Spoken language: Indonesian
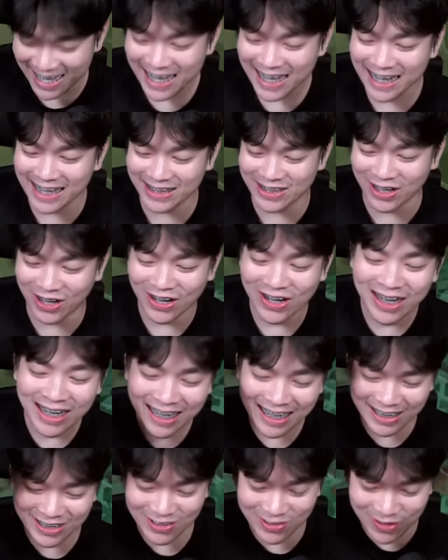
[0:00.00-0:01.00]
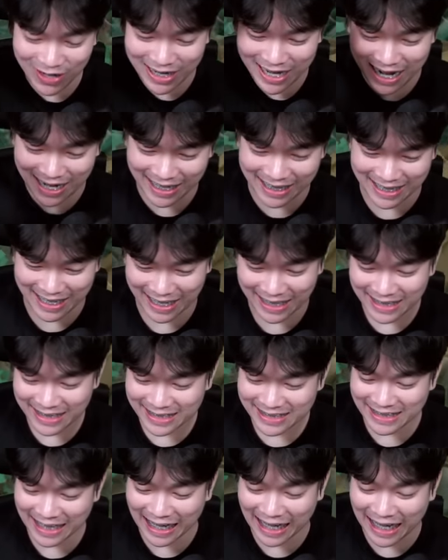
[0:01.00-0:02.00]
itu itu gue yakin ya.
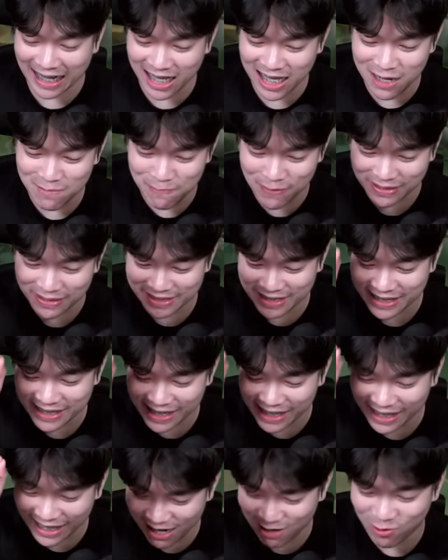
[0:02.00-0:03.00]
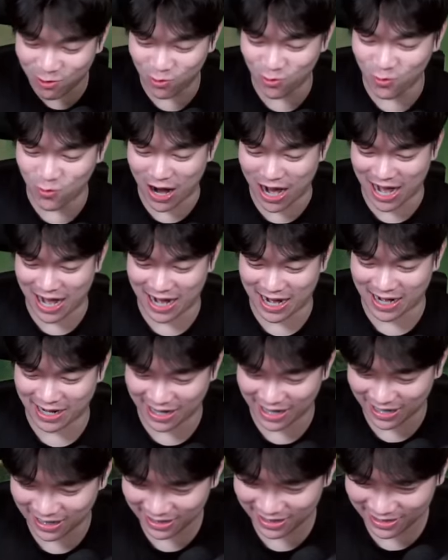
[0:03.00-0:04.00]
Selenanya pasti ngira gua yang
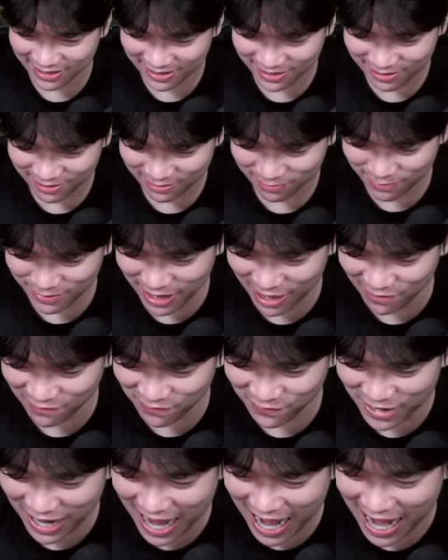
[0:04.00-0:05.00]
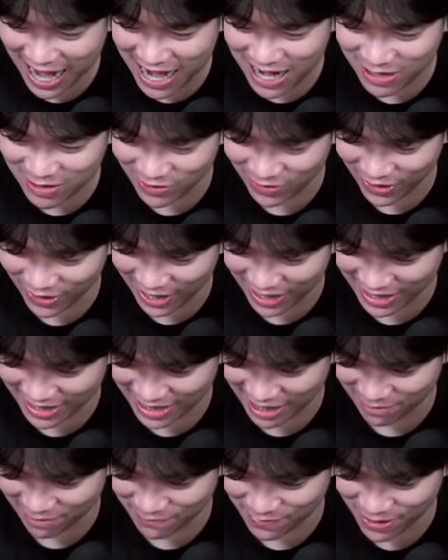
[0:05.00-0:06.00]
kena. Padahal Franco yang
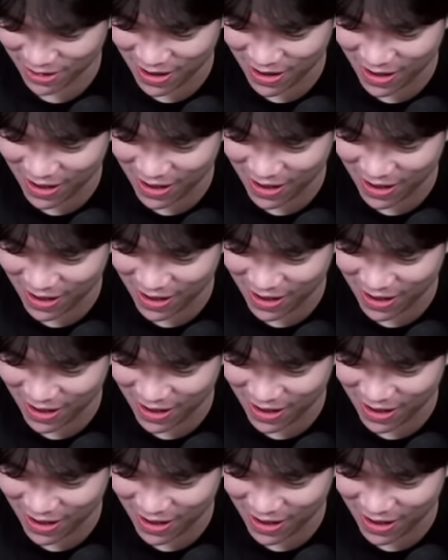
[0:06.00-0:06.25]
kena, Bro.